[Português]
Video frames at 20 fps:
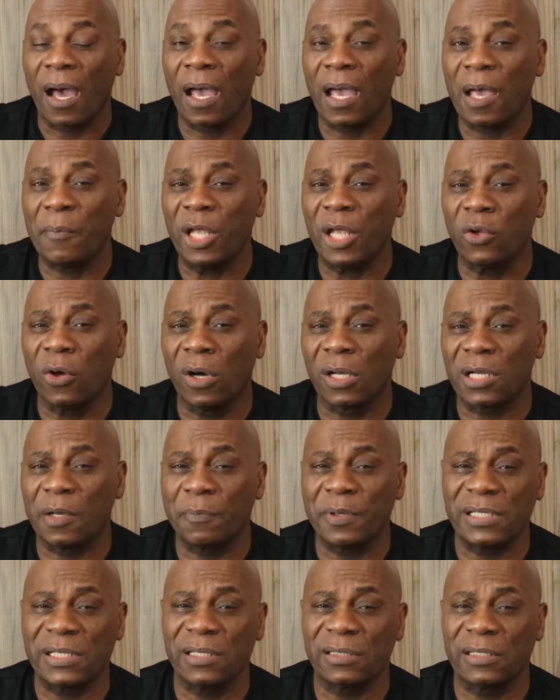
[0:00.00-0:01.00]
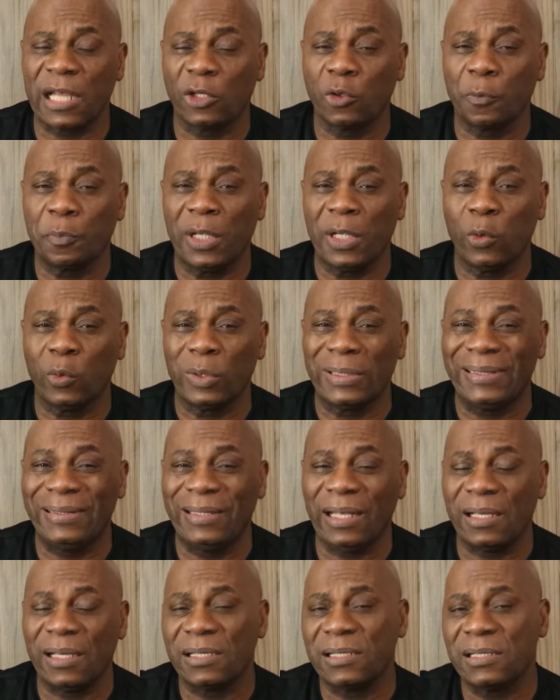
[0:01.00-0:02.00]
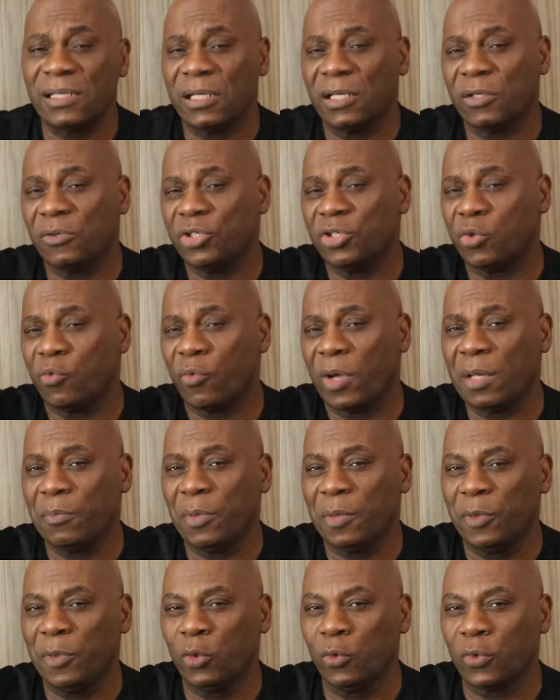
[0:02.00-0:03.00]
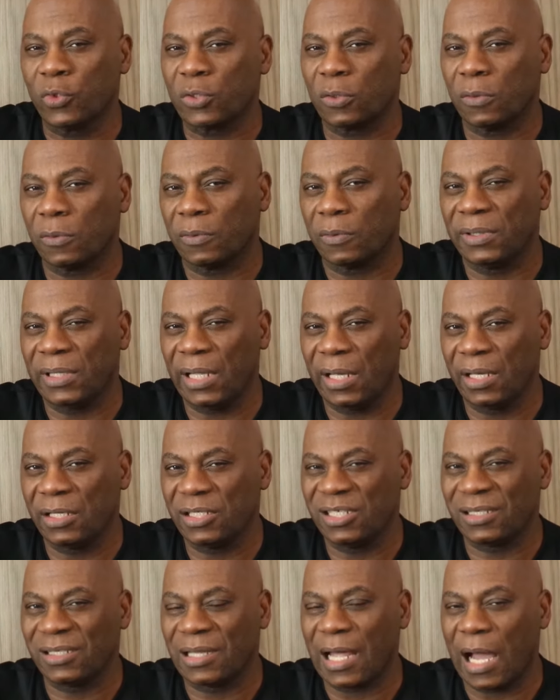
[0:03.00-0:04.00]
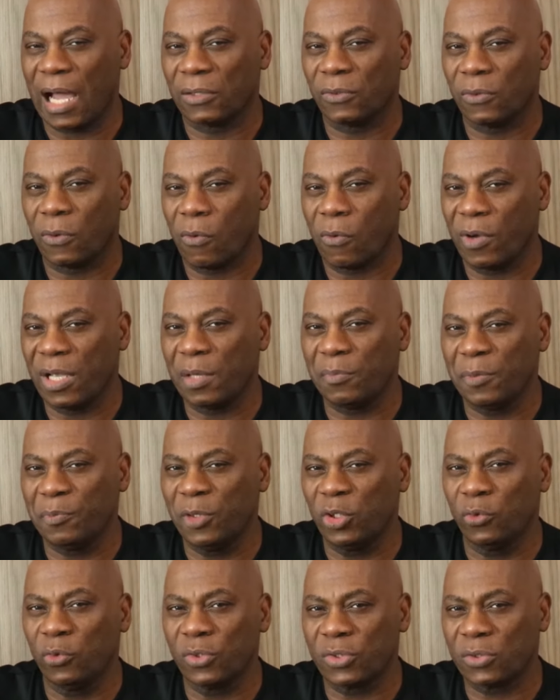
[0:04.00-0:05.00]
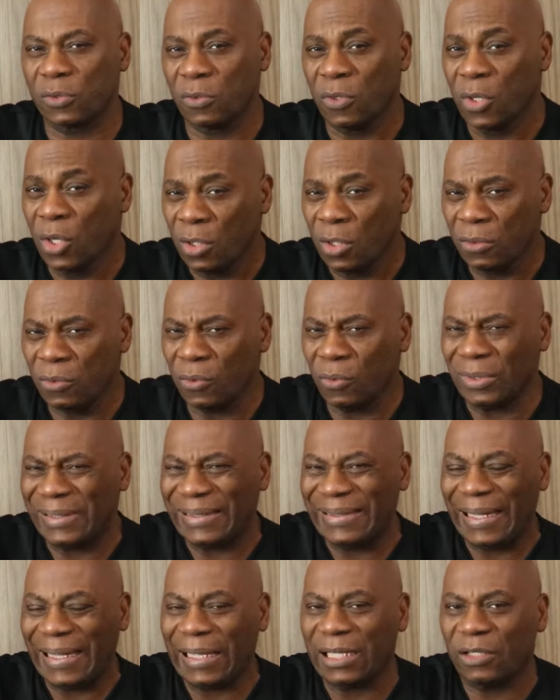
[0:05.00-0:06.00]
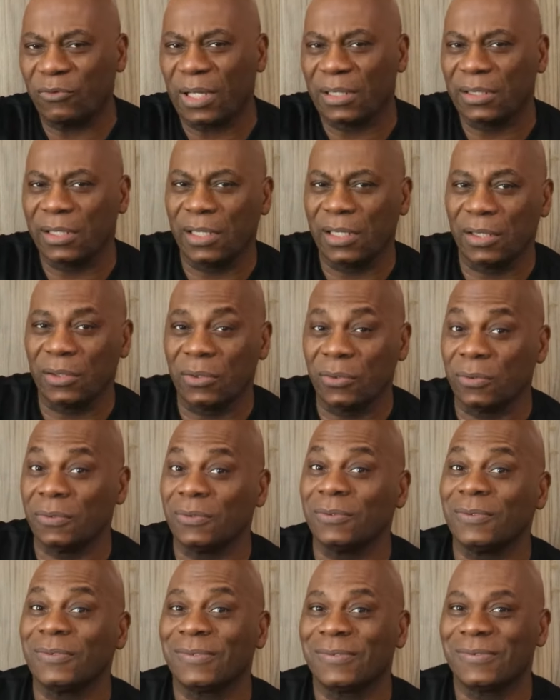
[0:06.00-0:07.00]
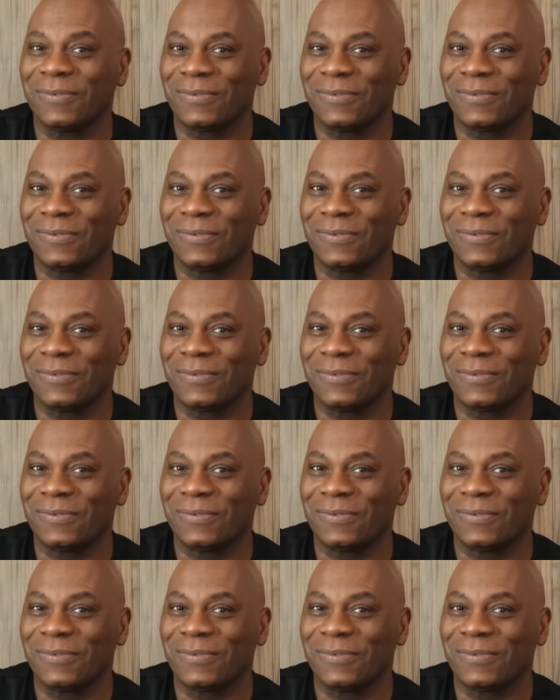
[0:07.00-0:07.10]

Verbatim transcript: Ré menor, representado pelo D seguido de um M minúsculo, D de dado, com M minúsculo no dedo a dedo